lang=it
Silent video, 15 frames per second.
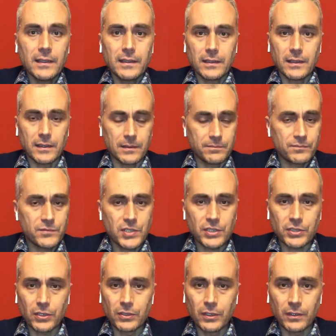Eh, ci
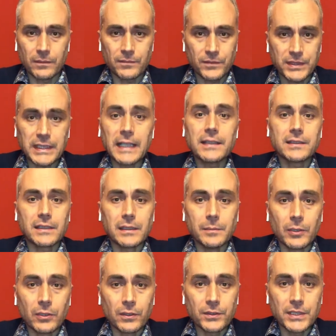sono tanti
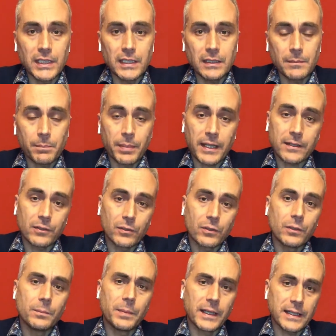modi per non
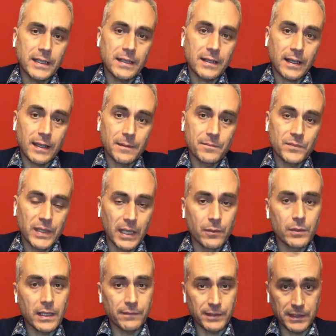comparire in
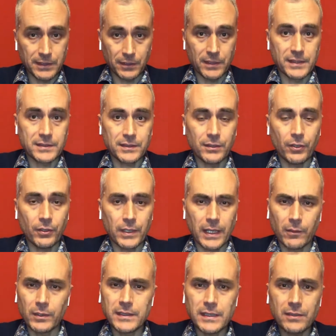una video lezione
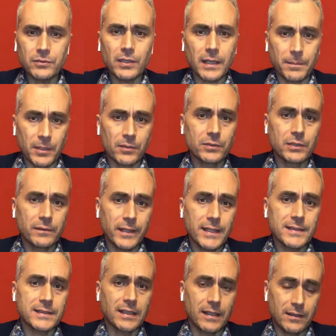o addirittura per non dover
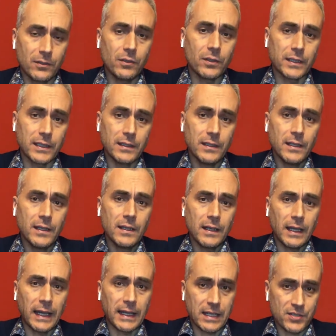essere noi
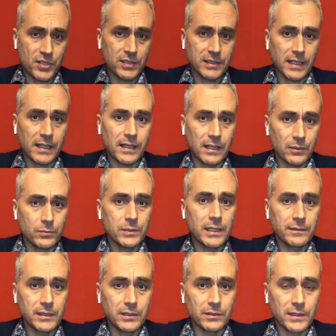a registrare una
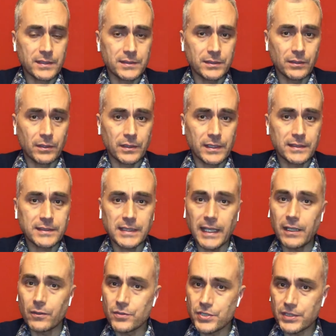video lezione se
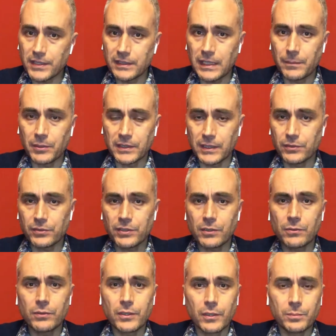non ci sentiamo tanto
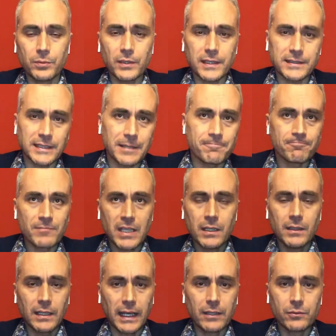sicuri oppure se
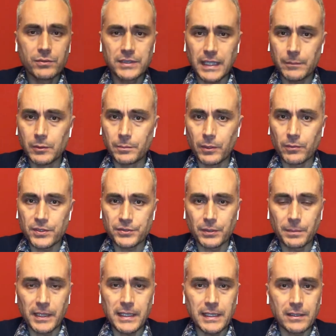annusiamo un po' questo
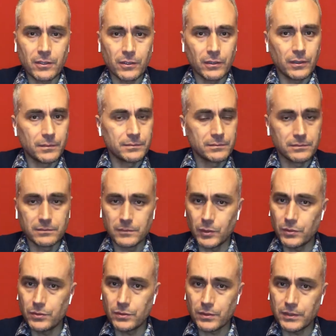pericolo. Mm,
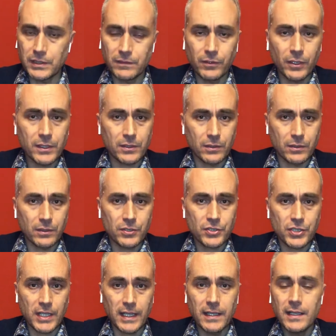ognuno di voi
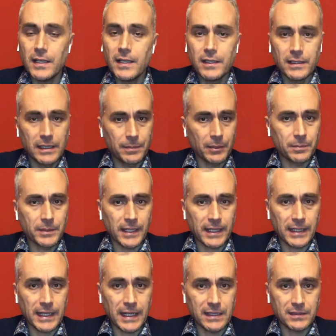conosce i propri
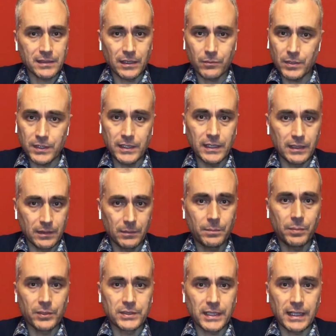ragazzi e quindi
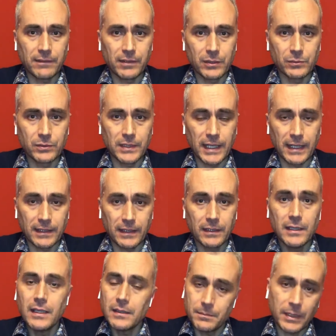potrà valutare,
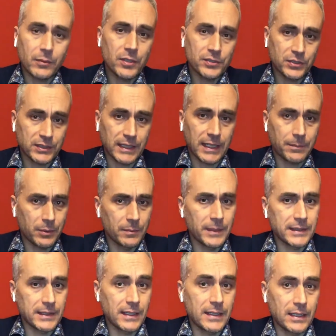ma questo sarà poi
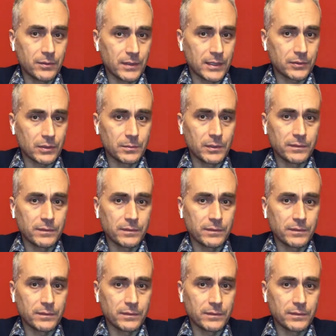materia di un altro mio